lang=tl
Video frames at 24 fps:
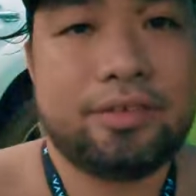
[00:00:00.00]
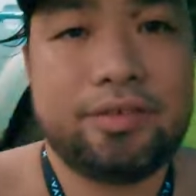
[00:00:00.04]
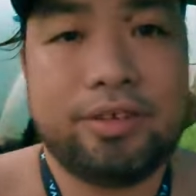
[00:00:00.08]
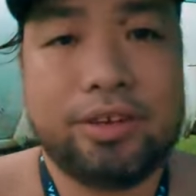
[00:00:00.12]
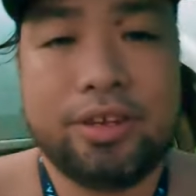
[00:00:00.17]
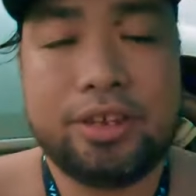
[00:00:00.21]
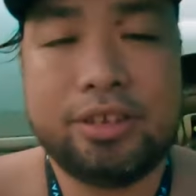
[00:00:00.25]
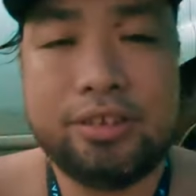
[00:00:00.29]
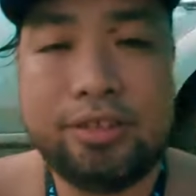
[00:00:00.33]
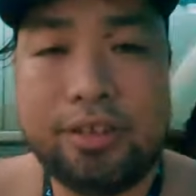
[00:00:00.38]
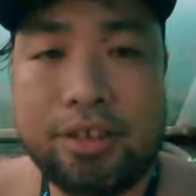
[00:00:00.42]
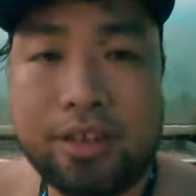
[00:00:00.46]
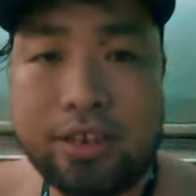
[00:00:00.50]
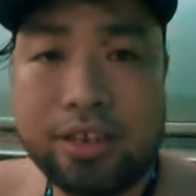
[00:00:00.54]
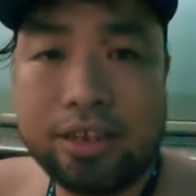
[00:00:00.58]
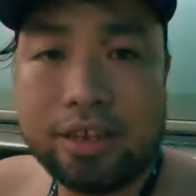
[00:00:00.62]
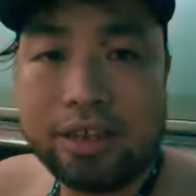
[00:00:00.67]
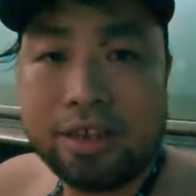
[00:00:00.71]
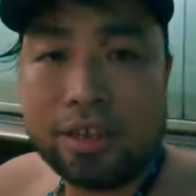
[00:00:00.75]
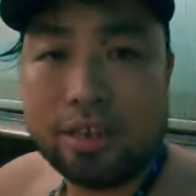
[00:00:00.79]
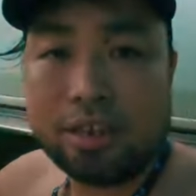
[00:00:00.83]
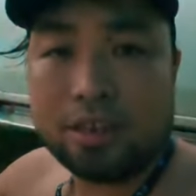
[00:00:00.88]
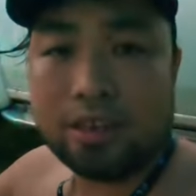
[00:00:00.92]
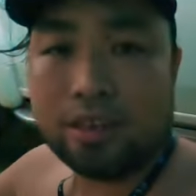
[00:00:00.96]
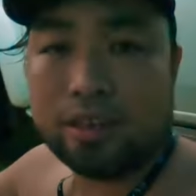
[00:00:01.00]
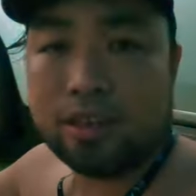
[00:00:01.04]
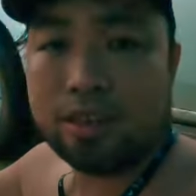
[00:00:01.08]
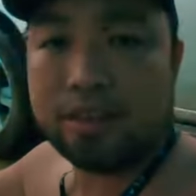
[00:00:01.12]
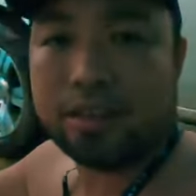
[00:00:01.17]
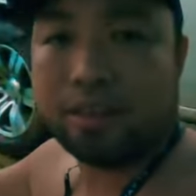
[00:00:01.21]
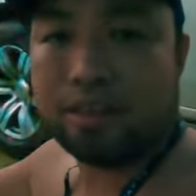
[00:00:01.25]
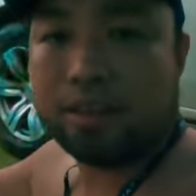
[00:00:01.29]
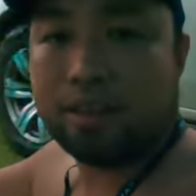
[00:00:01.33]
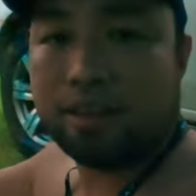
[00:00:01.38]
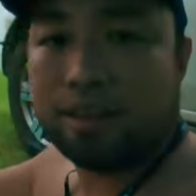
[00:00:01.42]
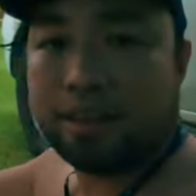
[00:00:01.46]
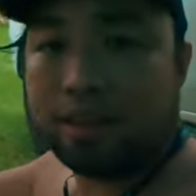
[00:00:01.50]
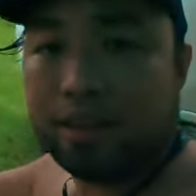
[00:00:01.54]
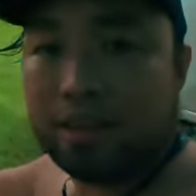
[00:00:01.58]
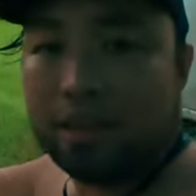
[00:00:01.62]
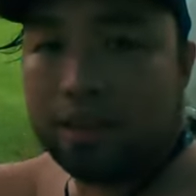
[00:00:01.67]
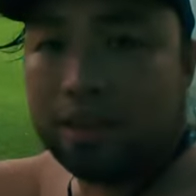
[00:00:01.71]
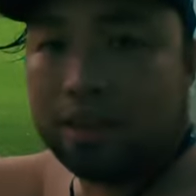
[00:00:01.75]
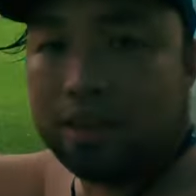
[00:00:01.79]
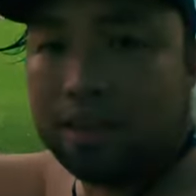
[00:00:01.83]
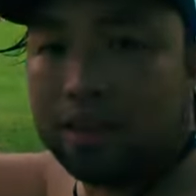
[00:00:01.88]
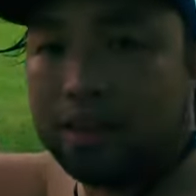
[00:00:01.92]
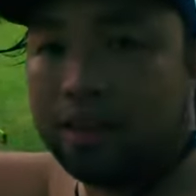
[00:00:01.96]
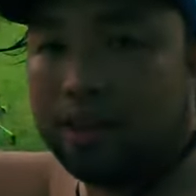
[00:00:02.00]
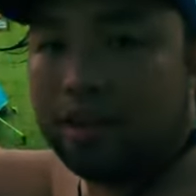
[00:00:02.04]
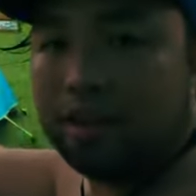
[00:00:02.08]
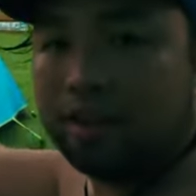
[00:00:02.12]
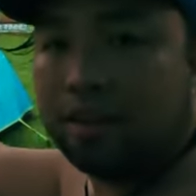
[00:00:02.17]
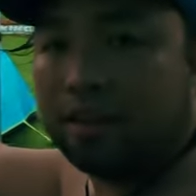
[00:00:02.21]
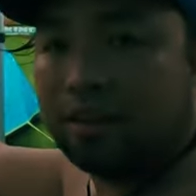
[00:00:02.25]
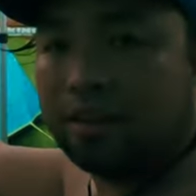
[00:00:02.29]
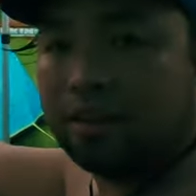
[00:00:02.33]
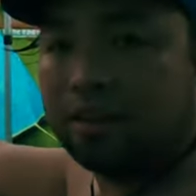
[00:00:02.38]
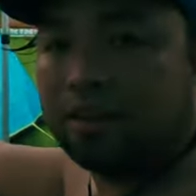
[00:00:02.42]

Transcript: you can see ayan